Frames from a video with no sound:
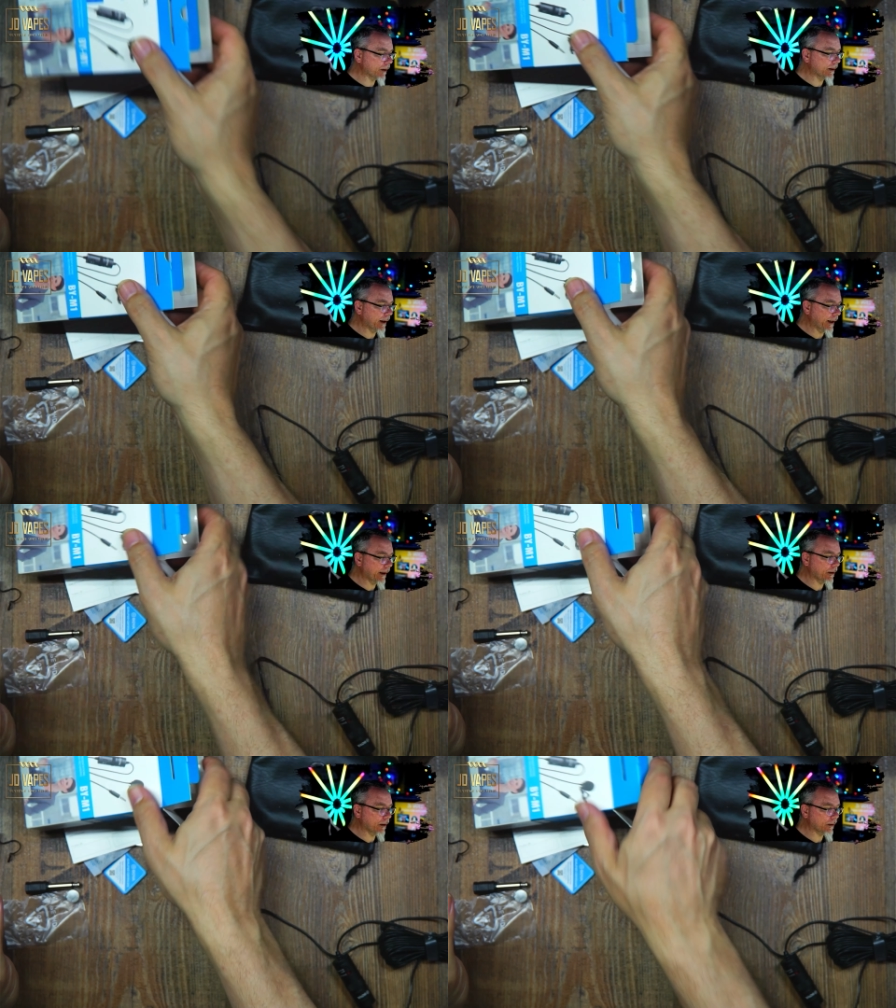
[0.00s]
mit
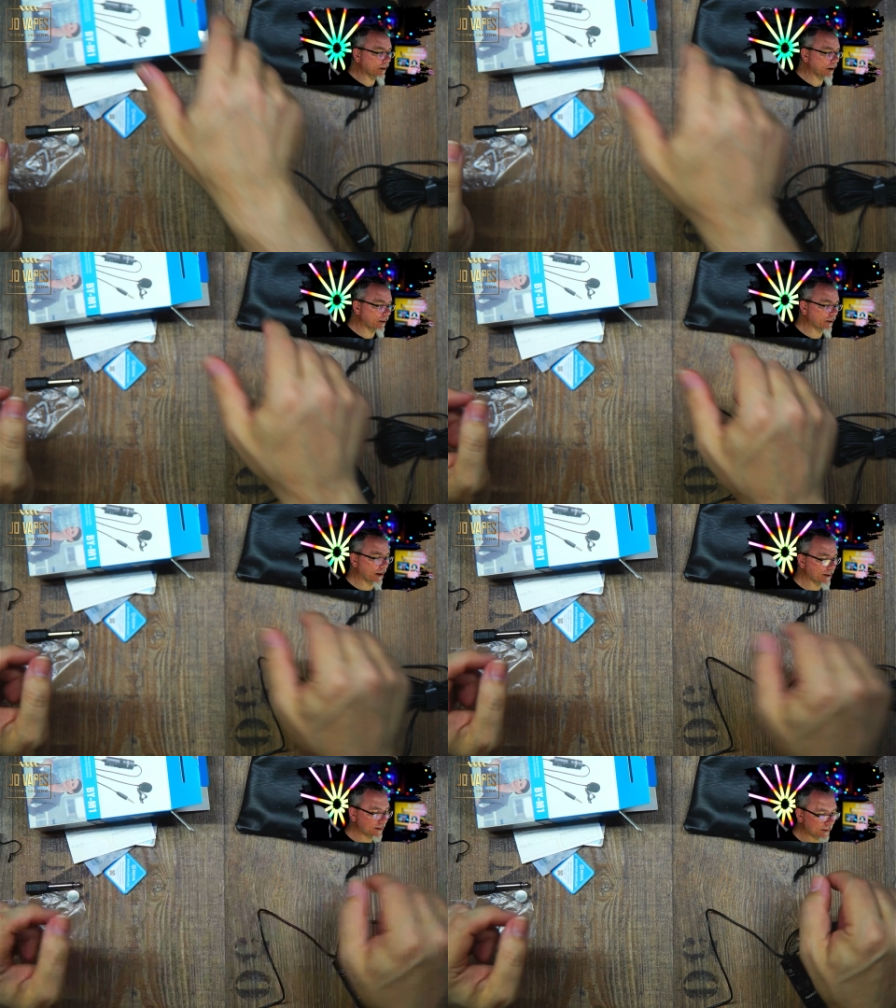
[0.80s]
einem
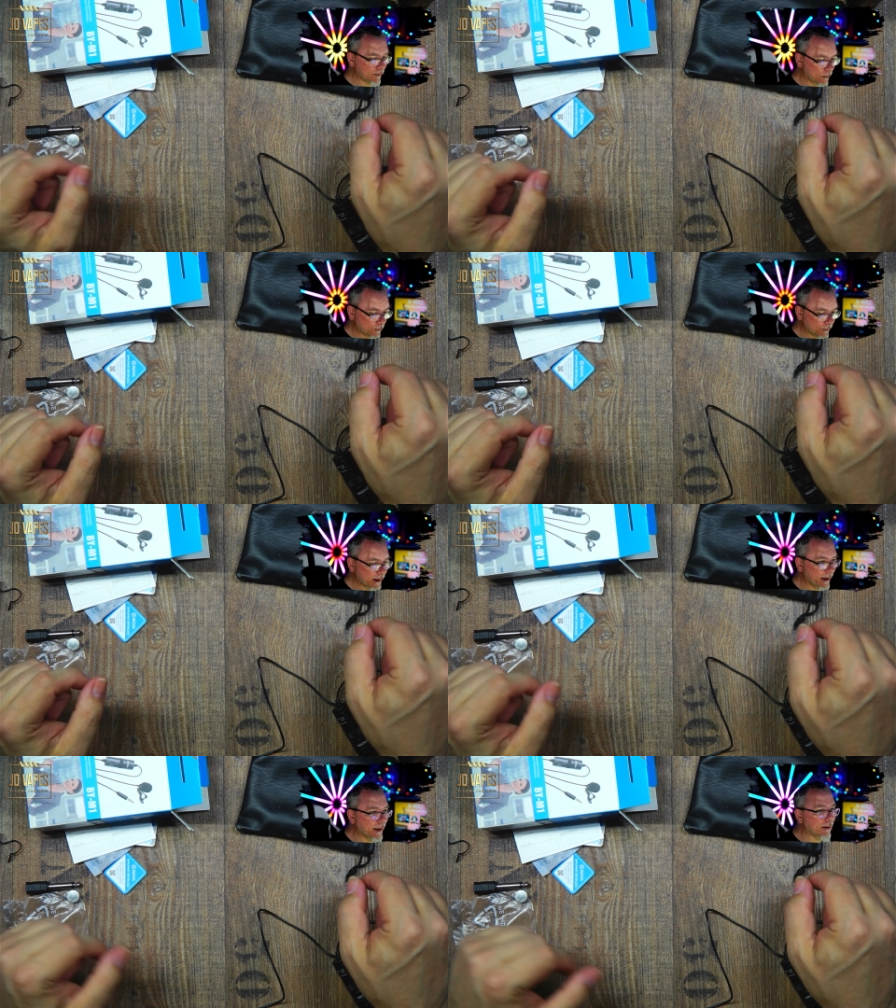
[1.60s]
TRRS
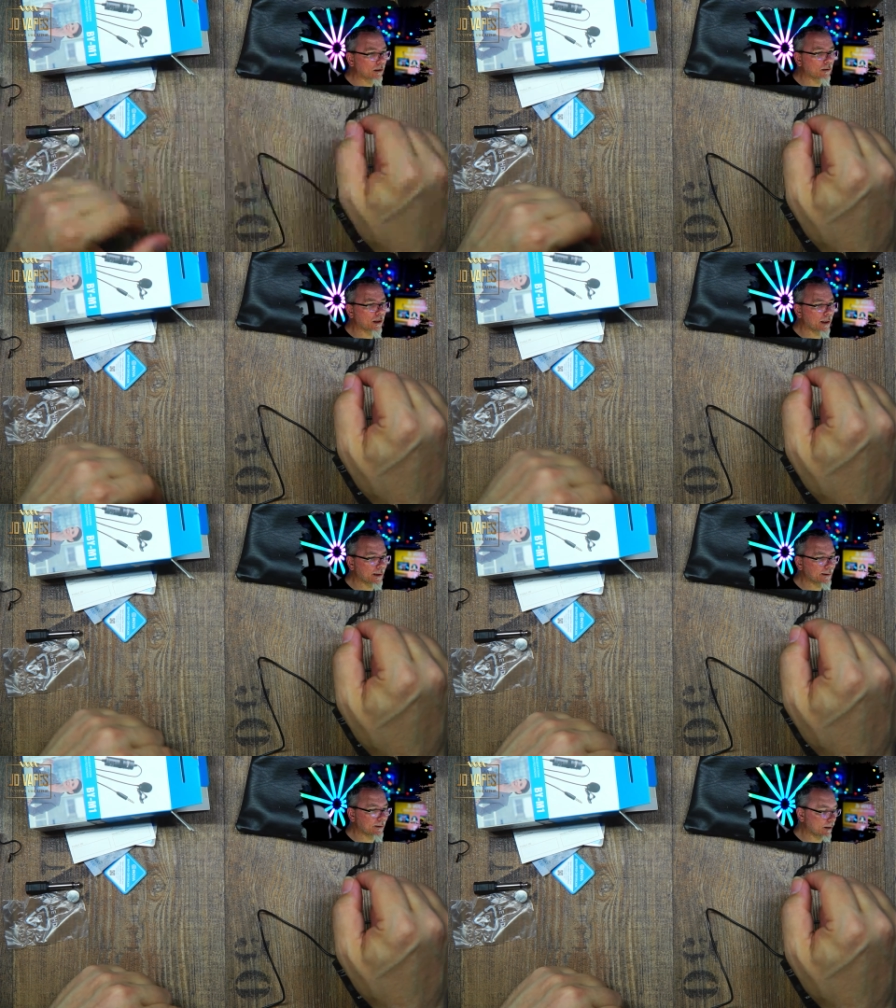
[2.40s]
auf
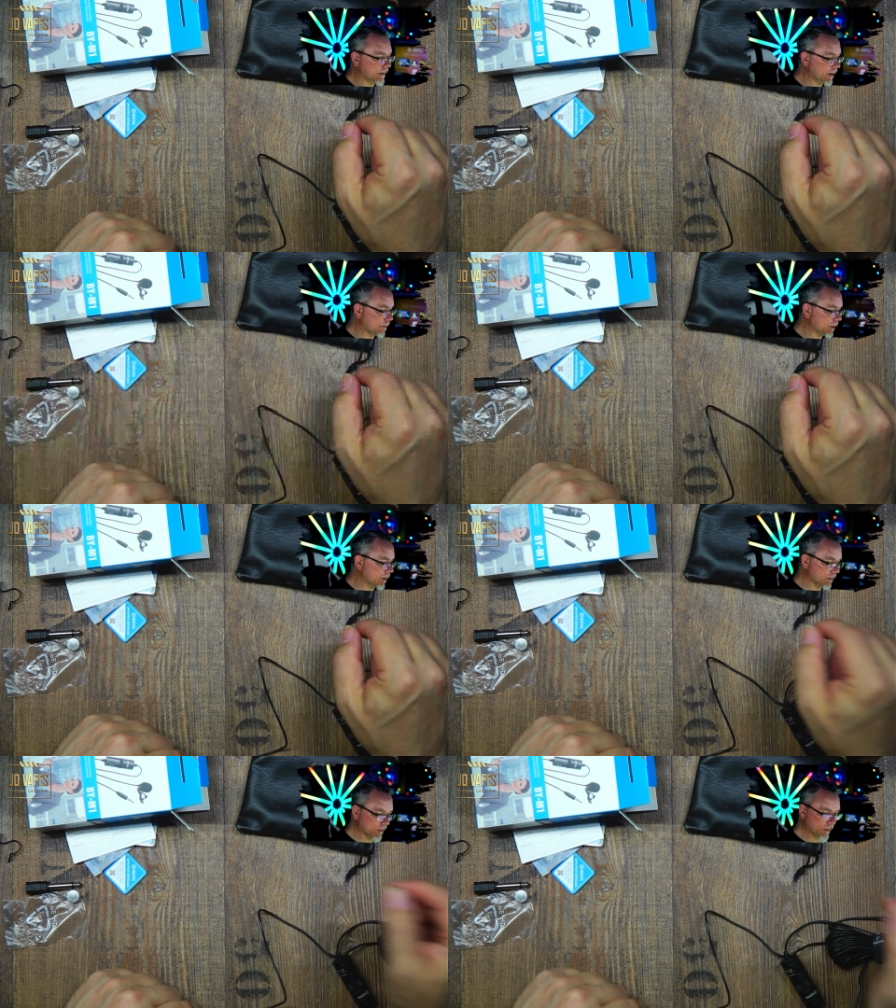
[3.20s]
TRS
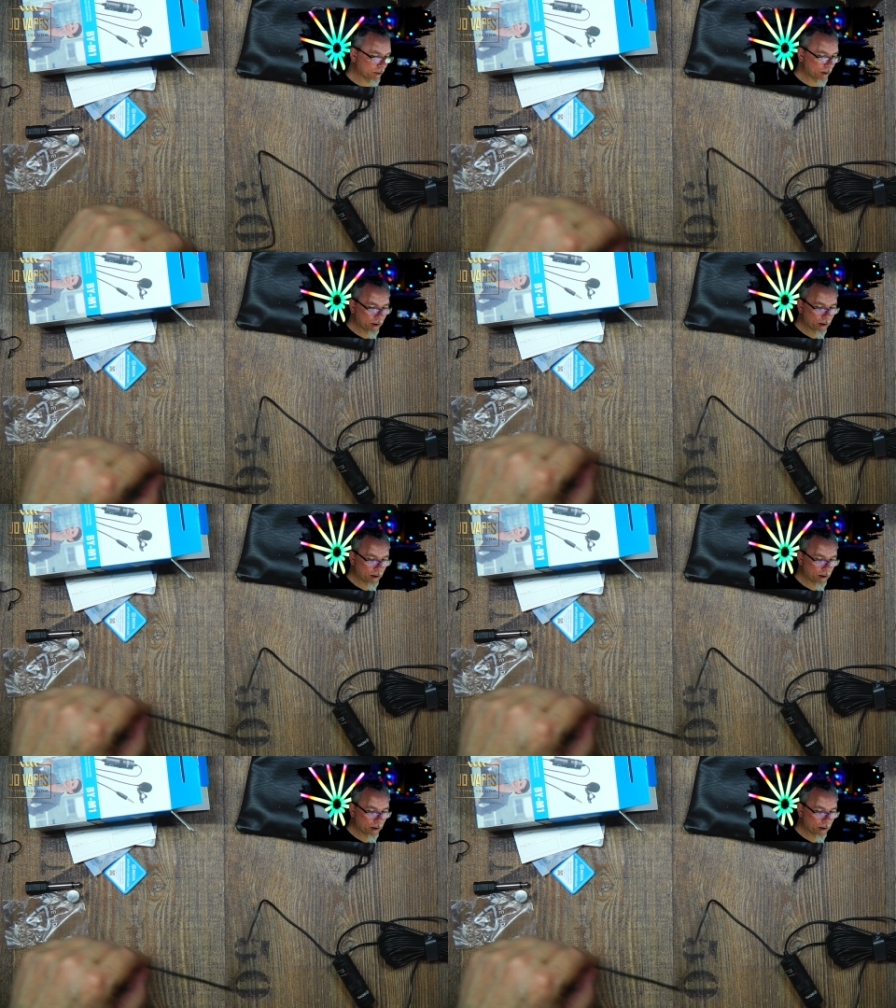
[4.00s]
Adapter.